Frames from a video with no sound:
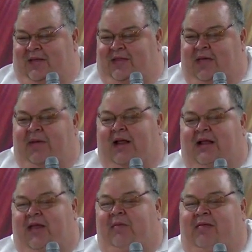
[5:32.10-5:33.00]
Dime el
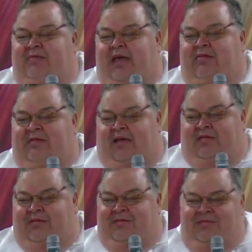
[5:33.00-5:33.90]
clima en
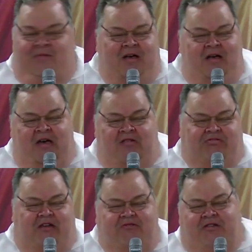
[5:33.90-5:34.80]
Texas. En
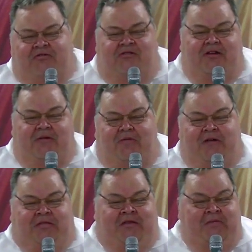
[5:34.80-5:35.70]
Texas hoy habrá
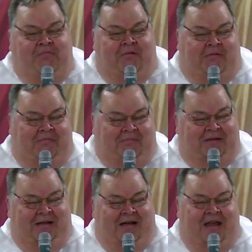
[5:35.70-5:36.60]
buen tiempo.
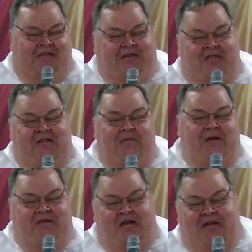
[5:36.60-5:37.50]
A las 10 de la
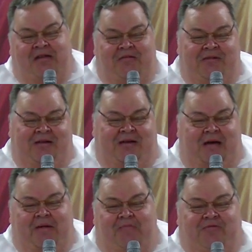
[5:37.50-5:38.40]
mañana
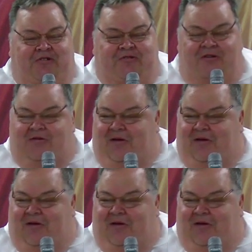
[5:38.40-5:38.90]
habrá mucho sol.